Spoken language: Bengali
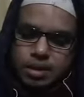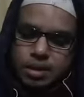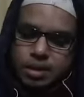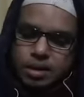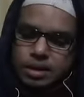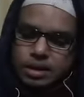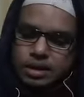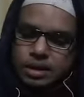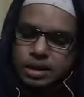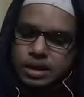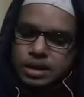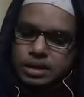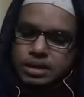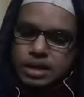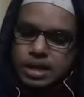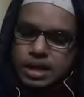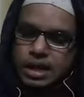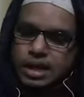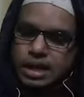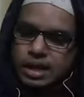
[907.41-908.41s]
বলা হয়
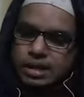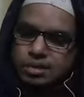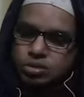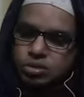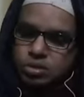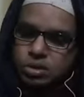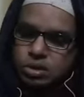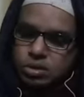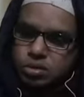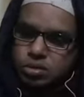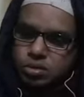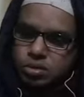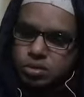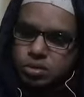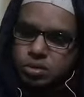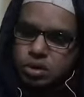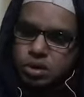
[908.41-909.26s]
সেখানে একজন কিন্তু